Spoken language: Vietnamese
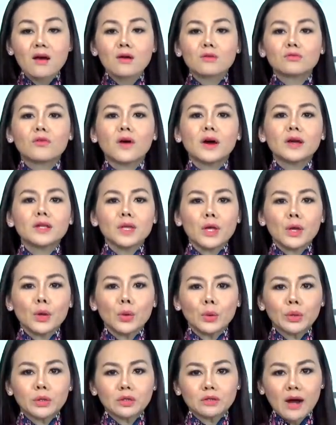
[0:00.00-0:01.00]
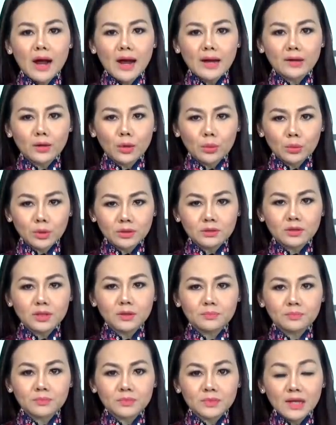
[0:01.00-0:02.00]
với nhiều cửa hàng đóng cửa,
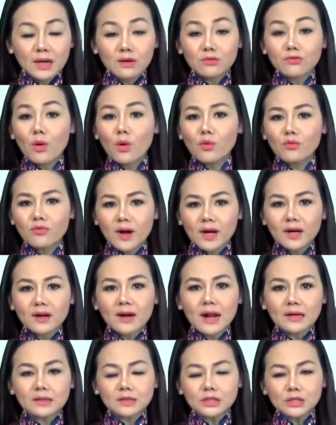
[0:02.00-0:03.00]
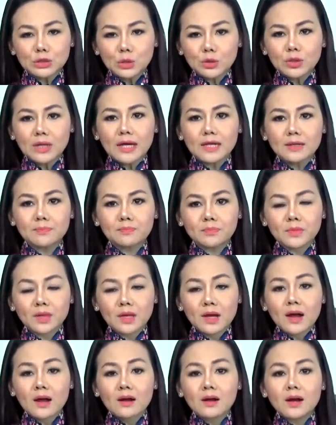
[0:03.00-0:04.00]
thành phố vắng lặng suốt ngày.
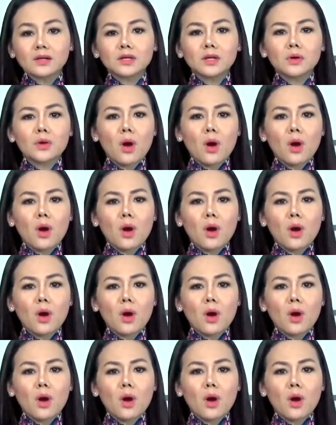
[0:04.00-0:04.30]
Lời kêu